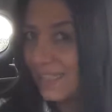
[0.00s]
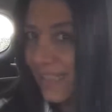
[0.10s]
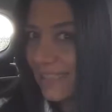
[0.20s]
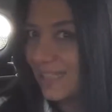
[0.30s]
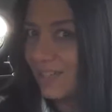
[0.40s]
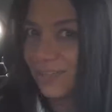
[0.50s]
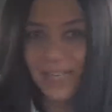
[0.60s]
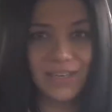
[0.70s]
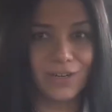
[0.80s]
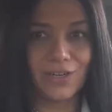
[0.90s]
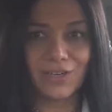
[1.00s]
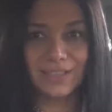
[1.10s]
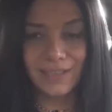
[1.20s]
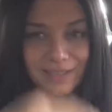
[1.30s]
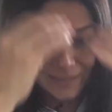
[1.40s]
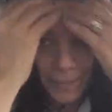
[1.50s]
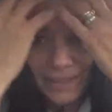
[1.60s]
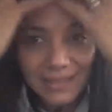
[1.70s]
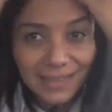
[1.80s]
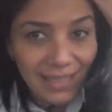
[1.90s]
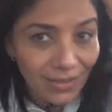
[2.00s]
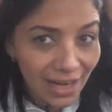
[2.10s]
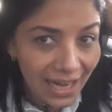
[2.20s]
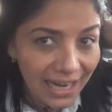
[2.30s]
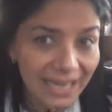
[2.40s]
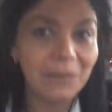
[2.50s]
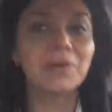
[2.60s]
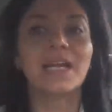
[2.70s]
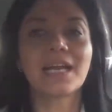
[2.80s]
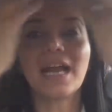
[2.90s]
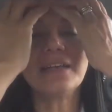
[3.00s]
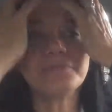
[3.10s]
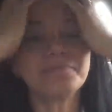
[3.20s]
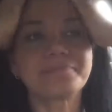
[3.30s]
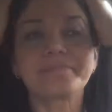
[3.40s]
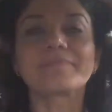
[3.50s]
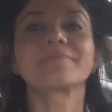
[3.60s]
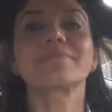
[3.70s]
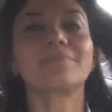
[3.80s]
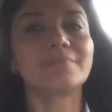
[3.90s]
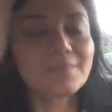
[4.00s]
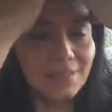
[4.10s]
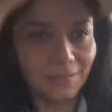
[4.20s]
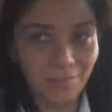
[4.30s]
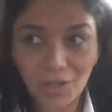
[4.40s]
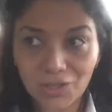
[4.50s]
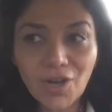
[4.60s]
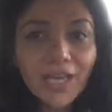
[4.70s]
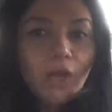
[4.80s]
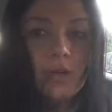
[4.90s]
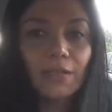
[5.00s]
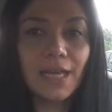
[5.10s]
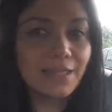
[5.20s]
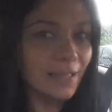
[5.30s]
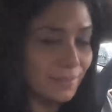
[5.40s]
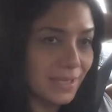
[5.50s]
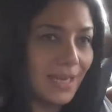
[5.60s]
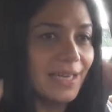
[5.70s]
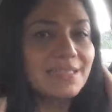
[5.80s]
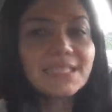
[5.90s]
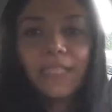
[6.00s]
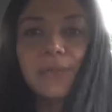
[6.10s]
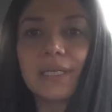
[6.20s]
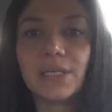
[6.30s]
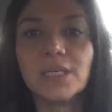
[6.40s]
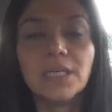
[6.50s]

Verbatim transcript: Ya se nota el color, ya me están saliendo las canas por acá. Me lo tengo que cortar también, así que bueno.